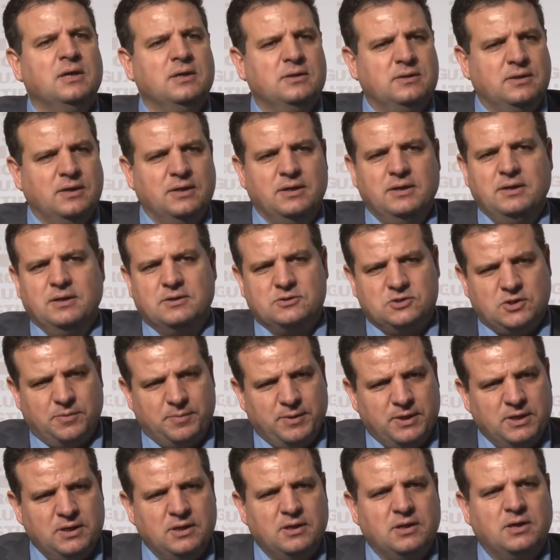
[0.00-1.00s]
تاريخ
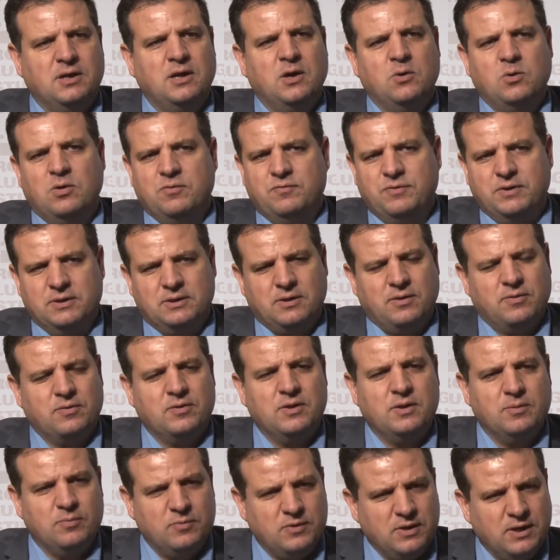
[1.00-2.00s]
جماهيرنا وفي
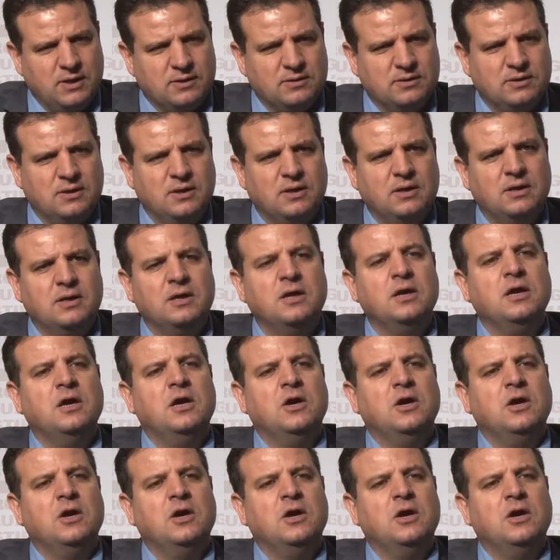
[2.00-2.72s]
تنظيم ذاتنا